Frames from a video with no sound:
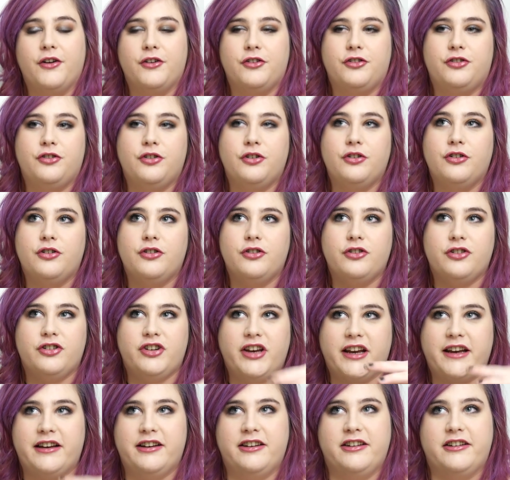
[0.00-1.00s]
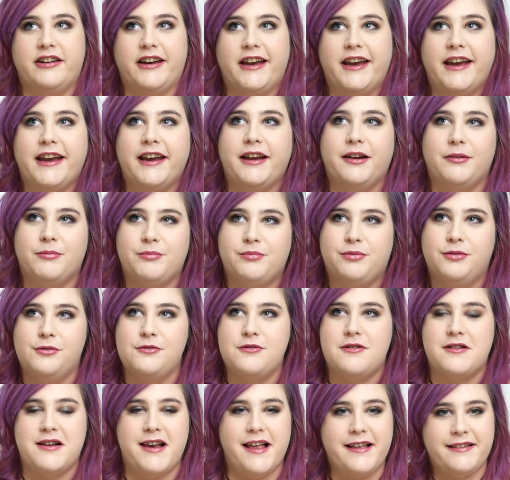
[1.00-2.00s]
je cherchais
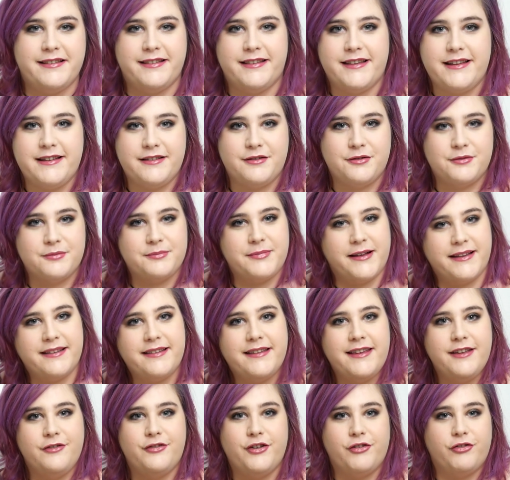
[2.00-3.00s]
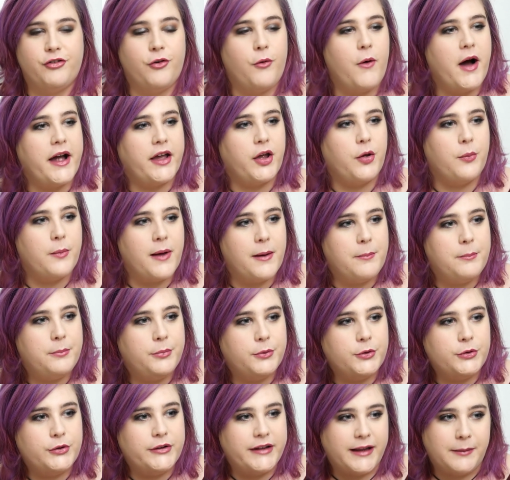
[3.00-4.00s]
pour la saison, parce qu'il fait froid, que ma
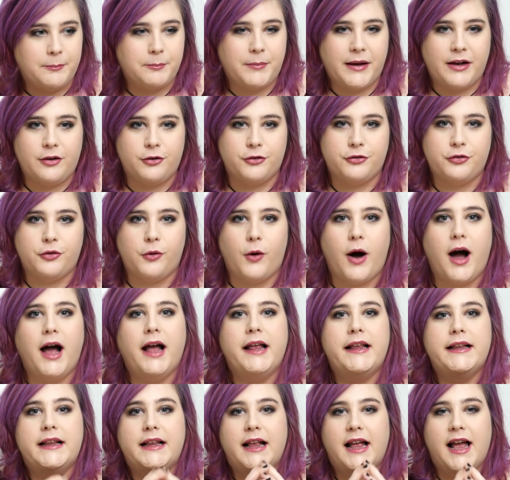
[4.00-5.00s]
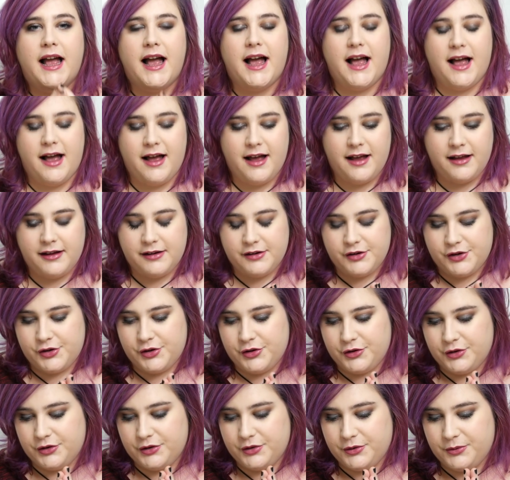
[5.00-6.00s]
peau n'aime pas le froid, un,
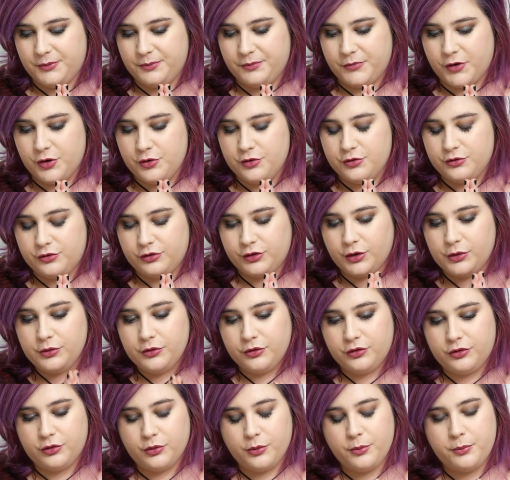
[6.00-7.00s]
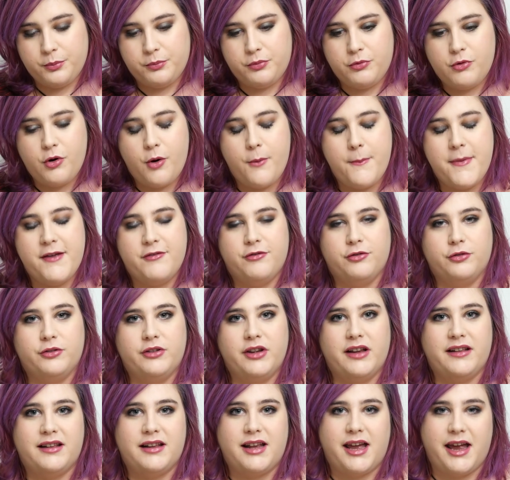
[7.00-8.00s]
une solution pour mes fonds
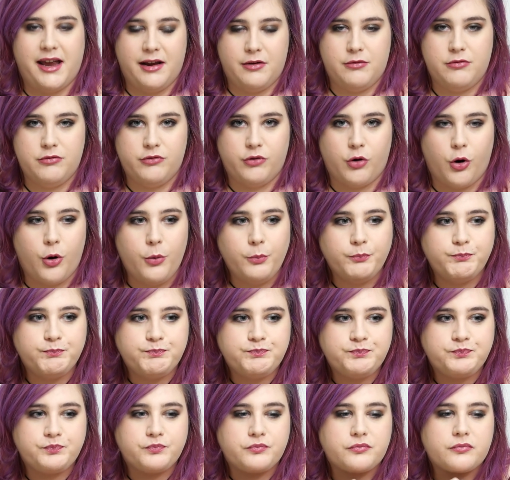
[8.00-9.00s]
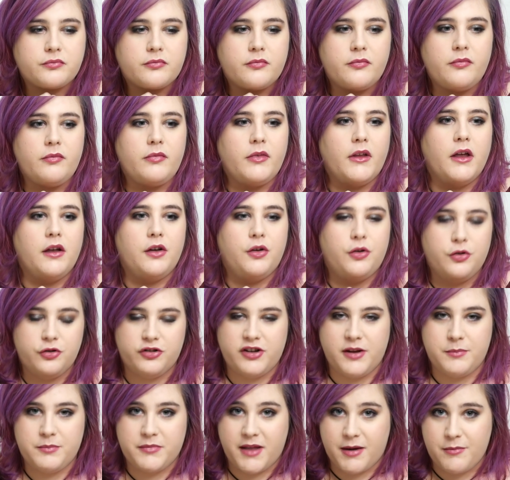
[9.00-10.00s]
de très couvrants que
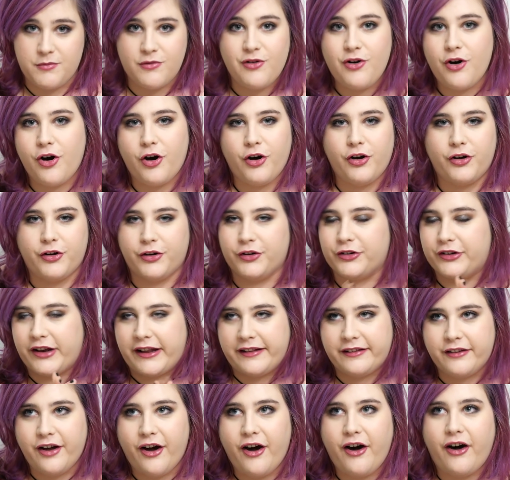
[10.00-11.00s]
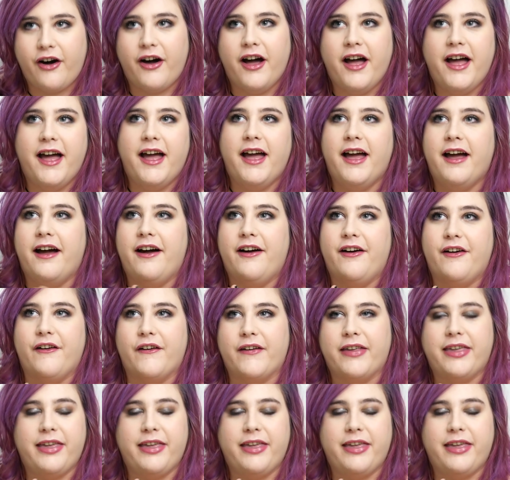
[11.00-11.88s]
j'aime d'amour que j'adore, euh,